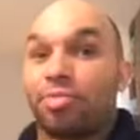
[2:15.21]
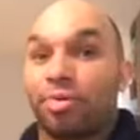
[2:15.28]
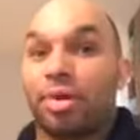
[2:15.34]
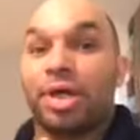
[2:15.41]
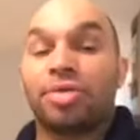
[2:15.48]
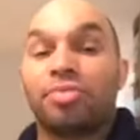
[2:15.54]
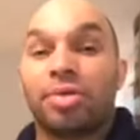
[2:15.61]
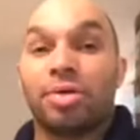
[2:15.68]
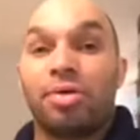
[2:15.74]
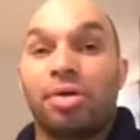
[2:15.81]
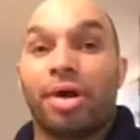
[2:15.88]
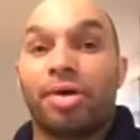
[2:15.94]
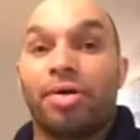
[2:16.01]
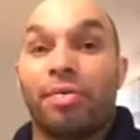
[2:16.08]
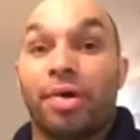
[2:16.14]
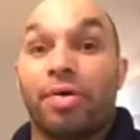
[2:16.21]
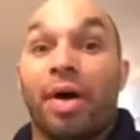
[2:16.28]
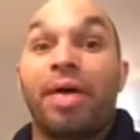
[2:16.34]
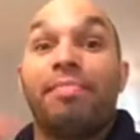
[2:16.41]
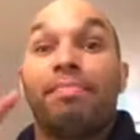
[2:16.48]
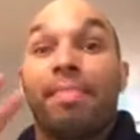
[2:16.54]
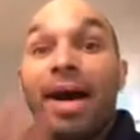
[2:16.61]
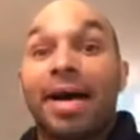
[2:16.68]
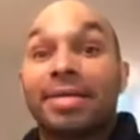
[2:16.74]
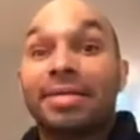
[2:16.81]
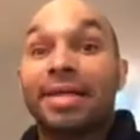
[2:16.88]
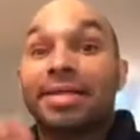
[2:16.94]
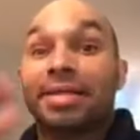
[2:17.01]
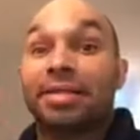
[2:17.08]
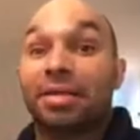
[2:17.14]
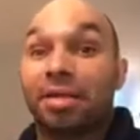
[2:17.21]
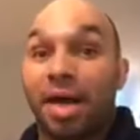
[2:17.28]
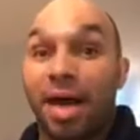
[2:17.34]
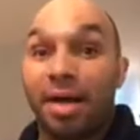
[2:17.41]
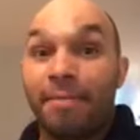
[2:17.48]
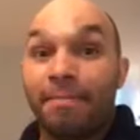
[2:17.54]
porque eso es lo que yo veo. Hay más necesidad